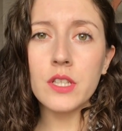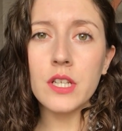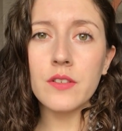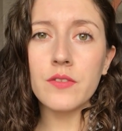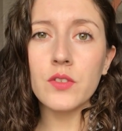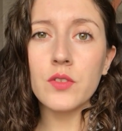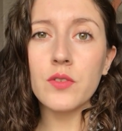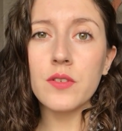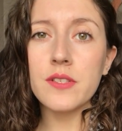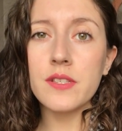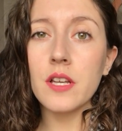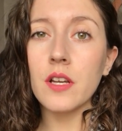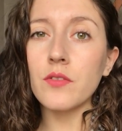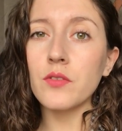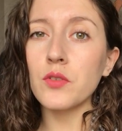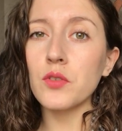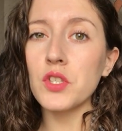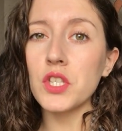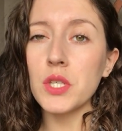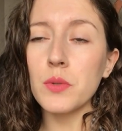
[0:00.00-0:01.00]
J'avais utilisé un
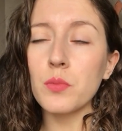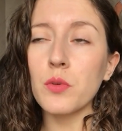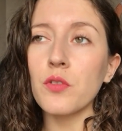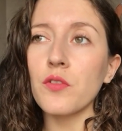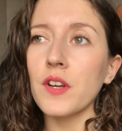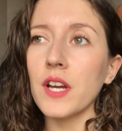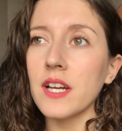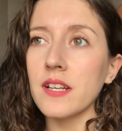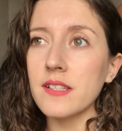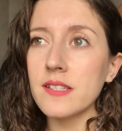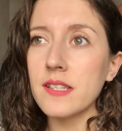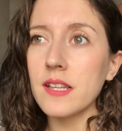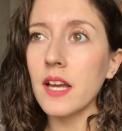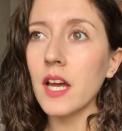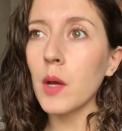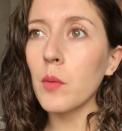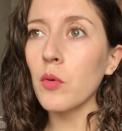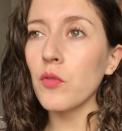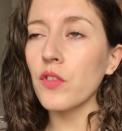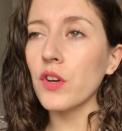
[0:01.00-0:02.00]
vieux jean pour faire un
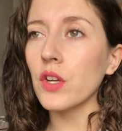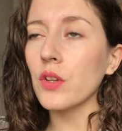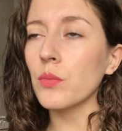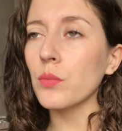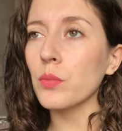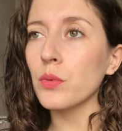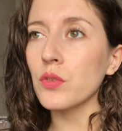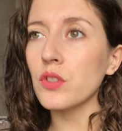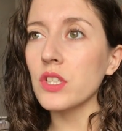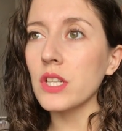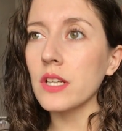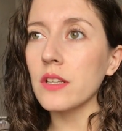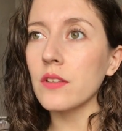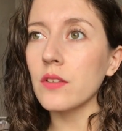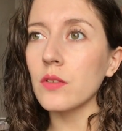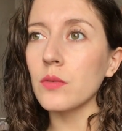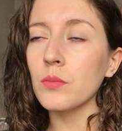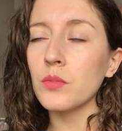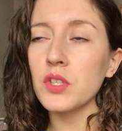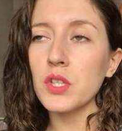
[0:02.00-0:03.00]
sac, pour faire une
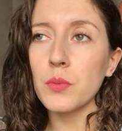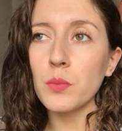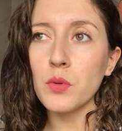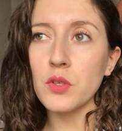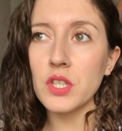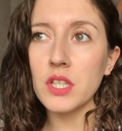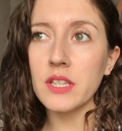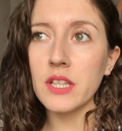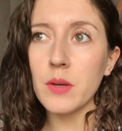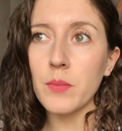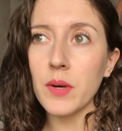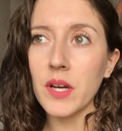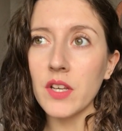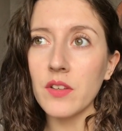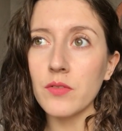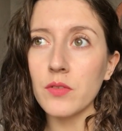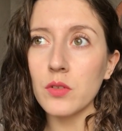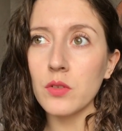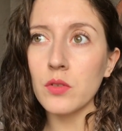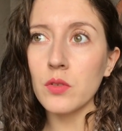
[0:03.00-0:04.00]
pochette, une petite pochette
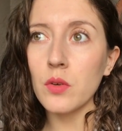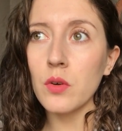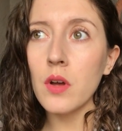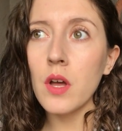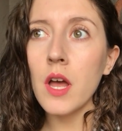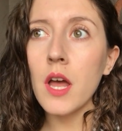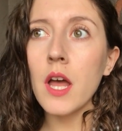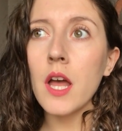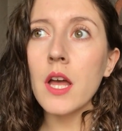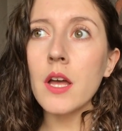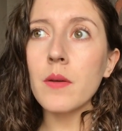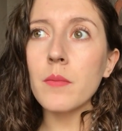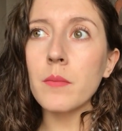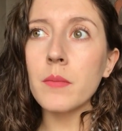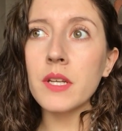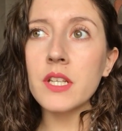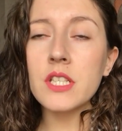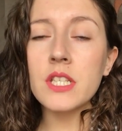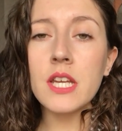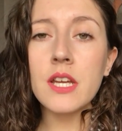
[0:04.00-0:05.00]
d'appareil photo.
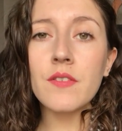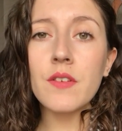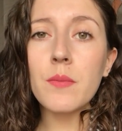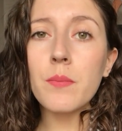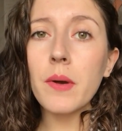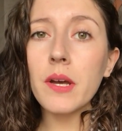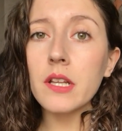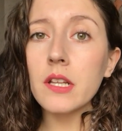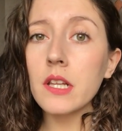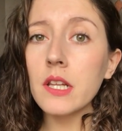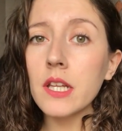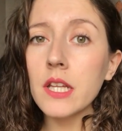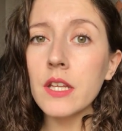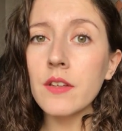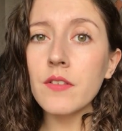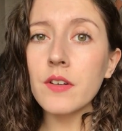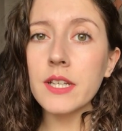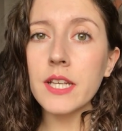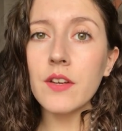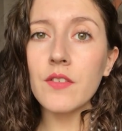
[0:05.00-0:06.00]
Mais je n'avais pas de
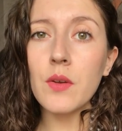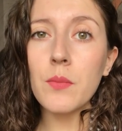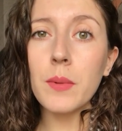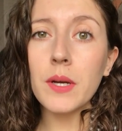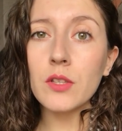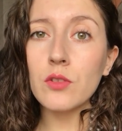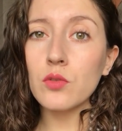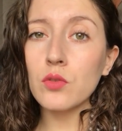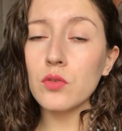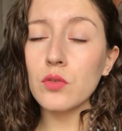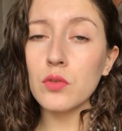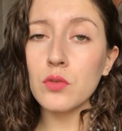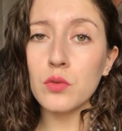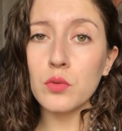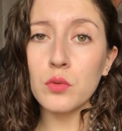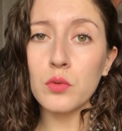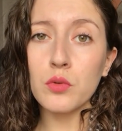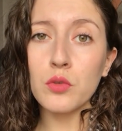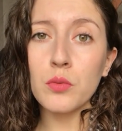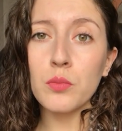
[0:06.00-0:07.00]
livre, il n'y avait pas de tuto
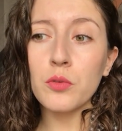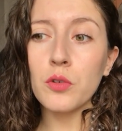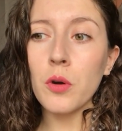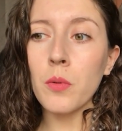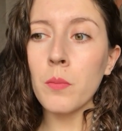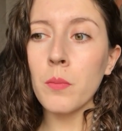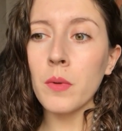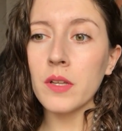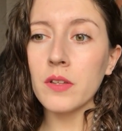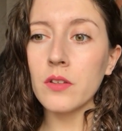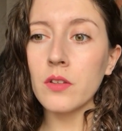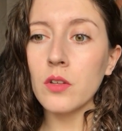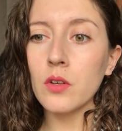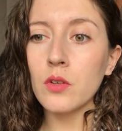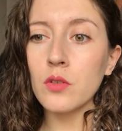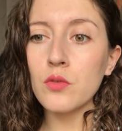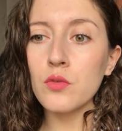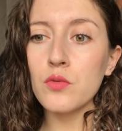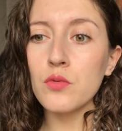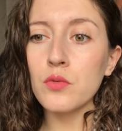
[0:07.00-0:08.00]
sur YouTube comme
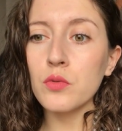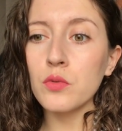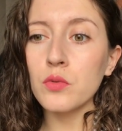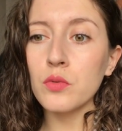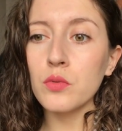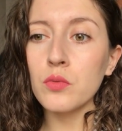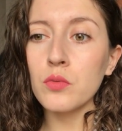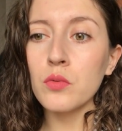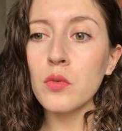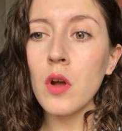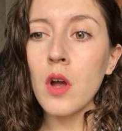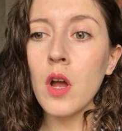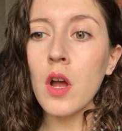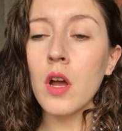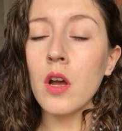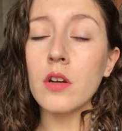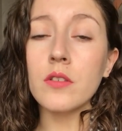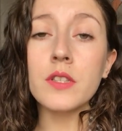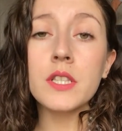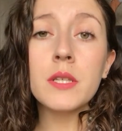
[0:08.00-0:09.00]
maintenant. Du coup,
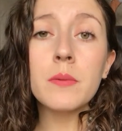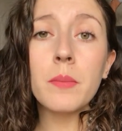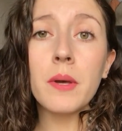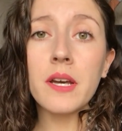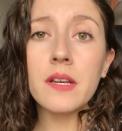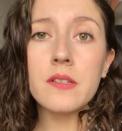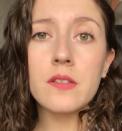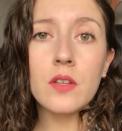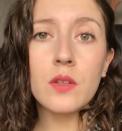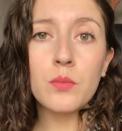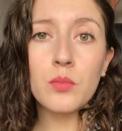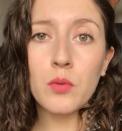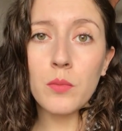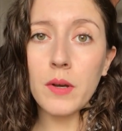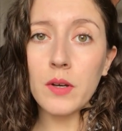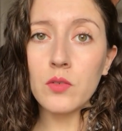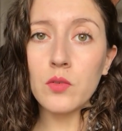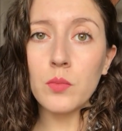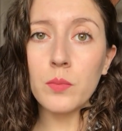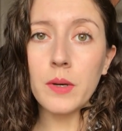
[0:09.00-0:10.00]
euh, ni personne pour
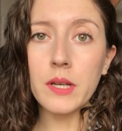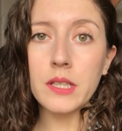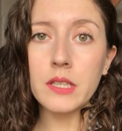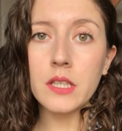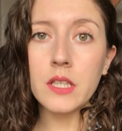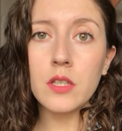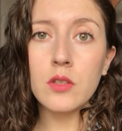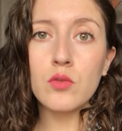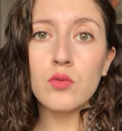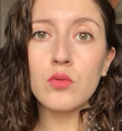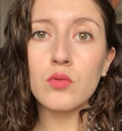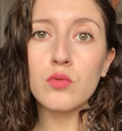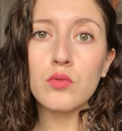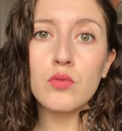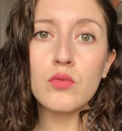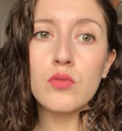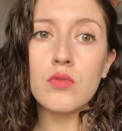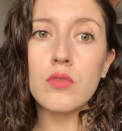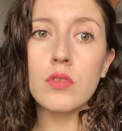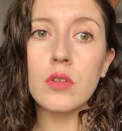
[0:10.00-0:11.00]
m'accompagner. Du
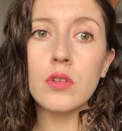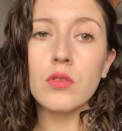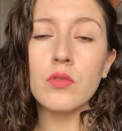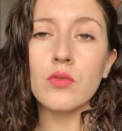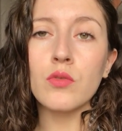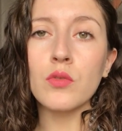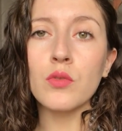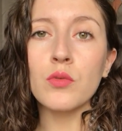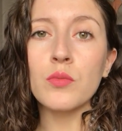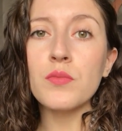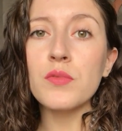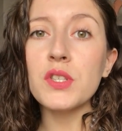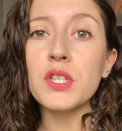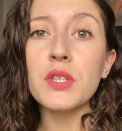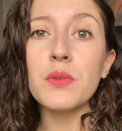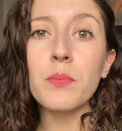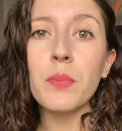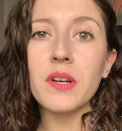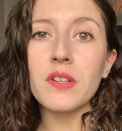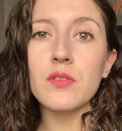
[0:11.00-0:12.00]
coup, c'est une,
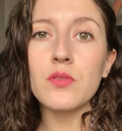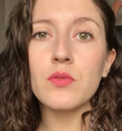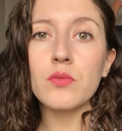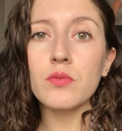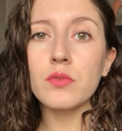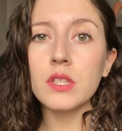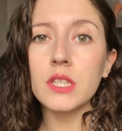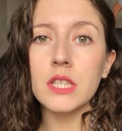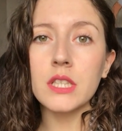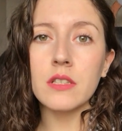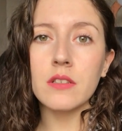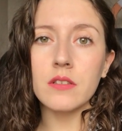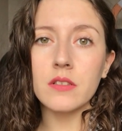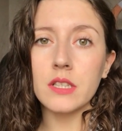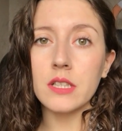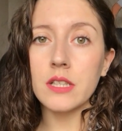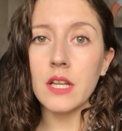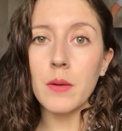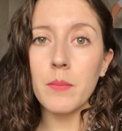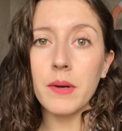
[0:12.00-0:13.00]
petite passion euh,
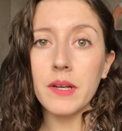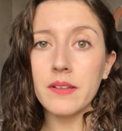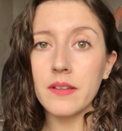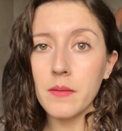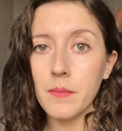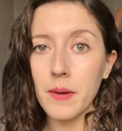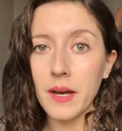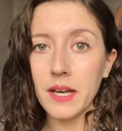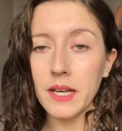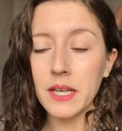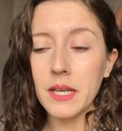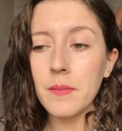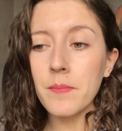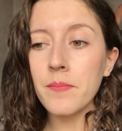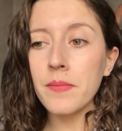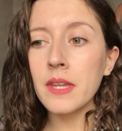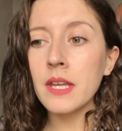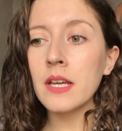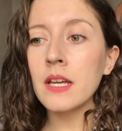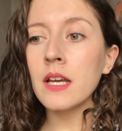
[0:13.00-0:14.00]
qui, n'a pas démarré.